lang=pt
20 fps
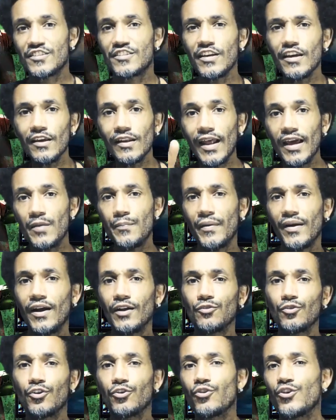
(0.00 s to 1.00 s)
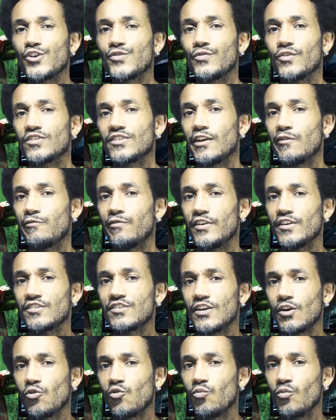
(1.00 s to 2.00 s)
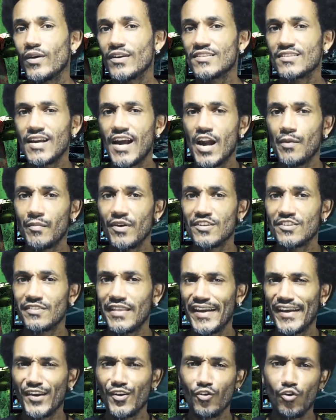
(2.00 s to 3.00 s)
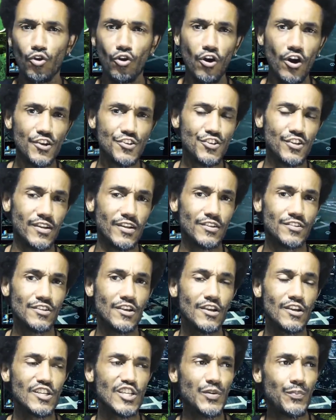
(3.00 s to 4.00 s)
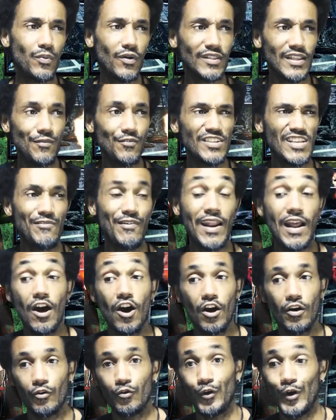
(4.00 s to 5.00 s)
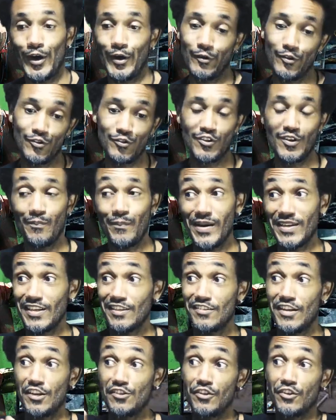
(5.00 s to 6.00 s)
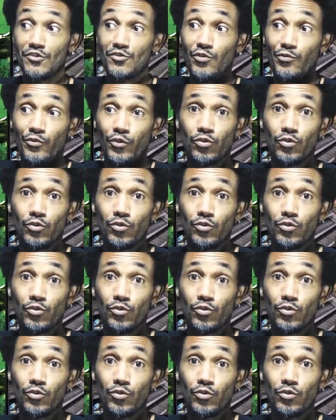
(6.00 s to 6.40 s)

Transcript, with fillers: Se lá em Imperador 2 você visse algumas armas tecnológicas, tipo até você falar, ó, oh, é, se passa 7 anos no